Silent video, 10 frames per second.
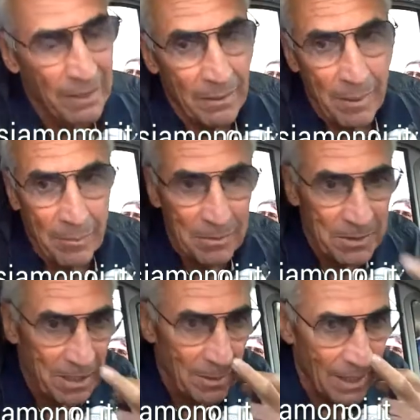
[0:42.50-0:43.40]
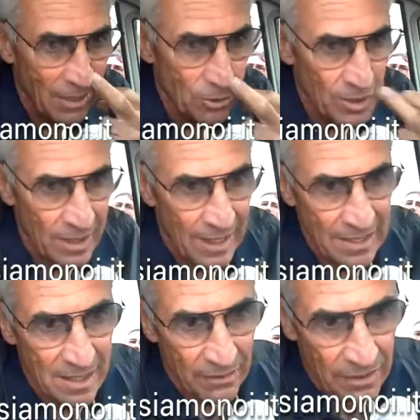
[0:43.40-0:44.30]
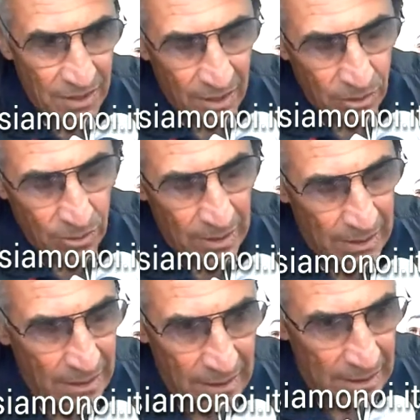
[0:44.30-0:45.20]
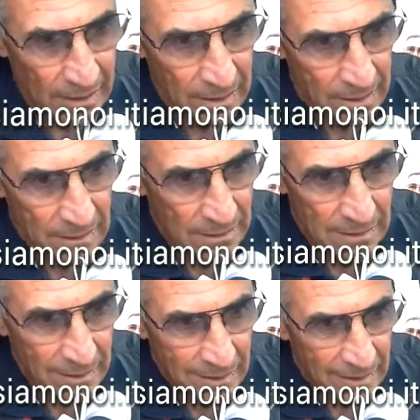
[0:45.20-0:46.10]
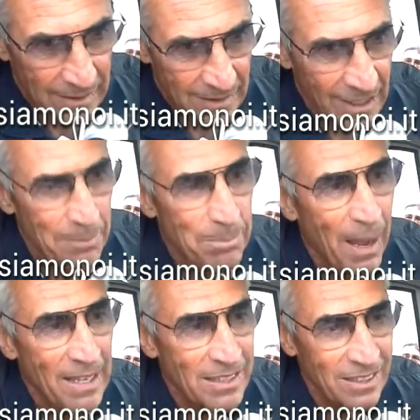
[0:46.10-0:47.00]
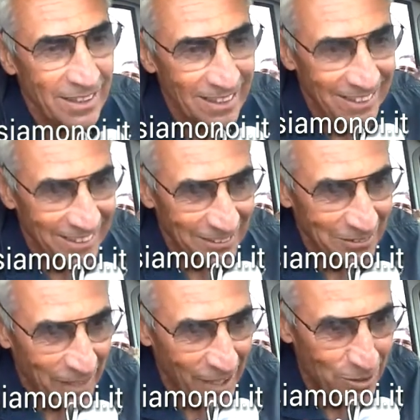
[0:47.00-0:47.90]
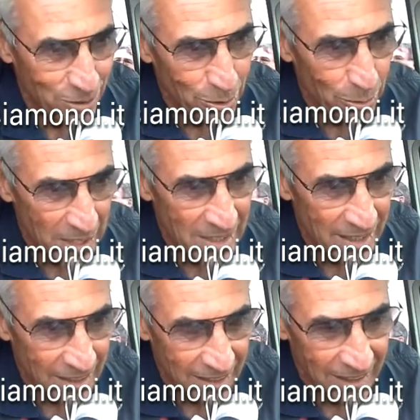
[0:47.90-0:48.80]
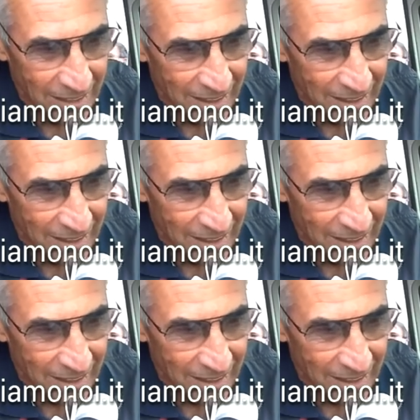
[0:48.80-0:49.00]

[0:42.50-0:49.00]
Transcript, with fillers: vabbè, ma mi sembra che la società stia facendo anche dei passi verso queste,